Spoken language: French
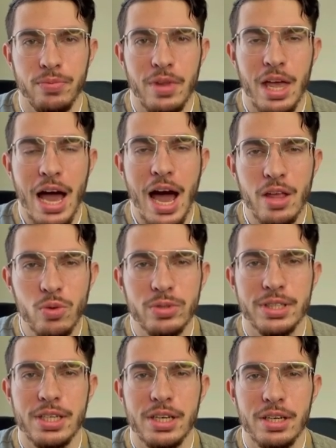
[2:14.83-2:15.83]

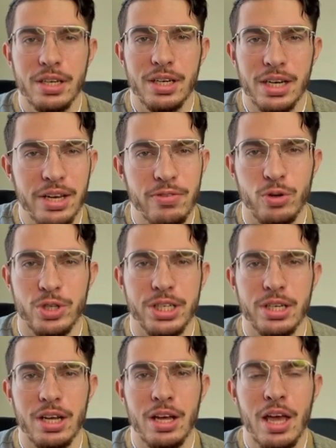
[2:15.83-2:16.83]
annoncez
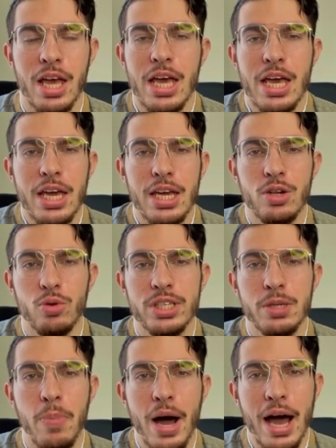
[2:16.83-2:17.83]
l'Évangile. Il ne dit
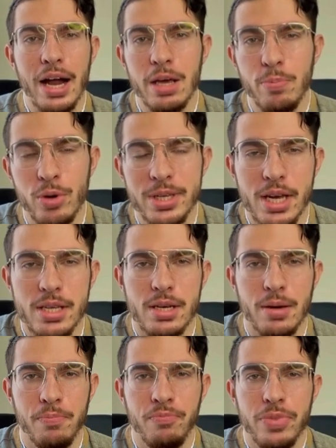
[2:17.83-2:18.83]
pas allez peut-être,
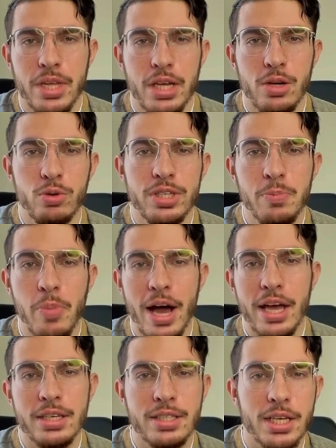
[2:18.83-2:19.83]
il ne dit pas
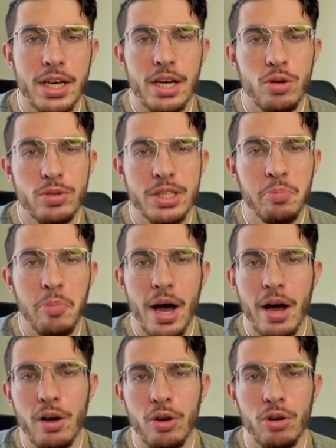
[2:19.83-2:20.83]
essayez, il ne dit
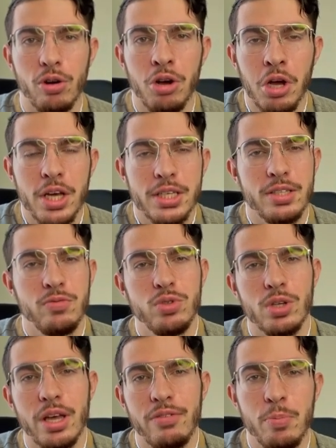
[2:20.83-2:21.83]
pas euh, si vous en
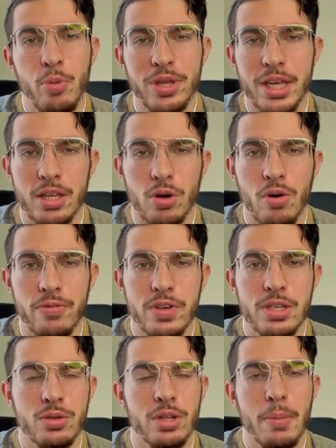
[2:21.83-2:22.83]
avez peut-être envie,
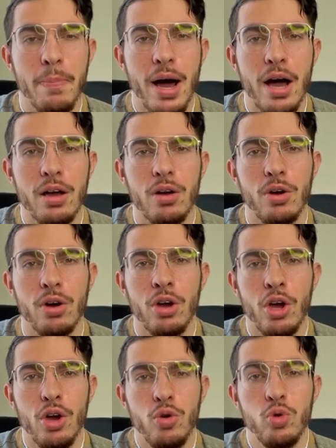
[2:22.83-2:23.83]
ce n'est pas euh,
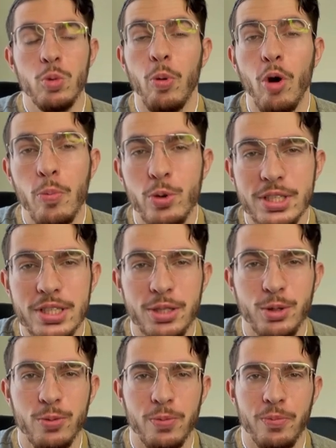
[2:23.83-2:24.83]
une
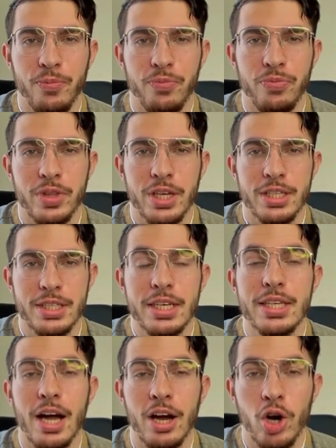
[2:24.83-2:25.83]
proposition, c'est
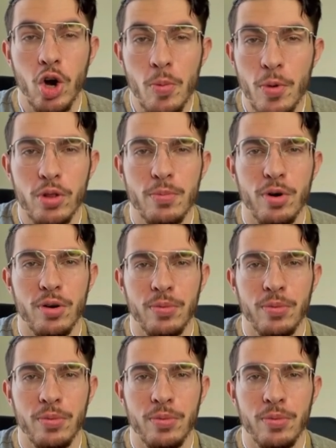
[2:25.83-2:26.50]
un commandement.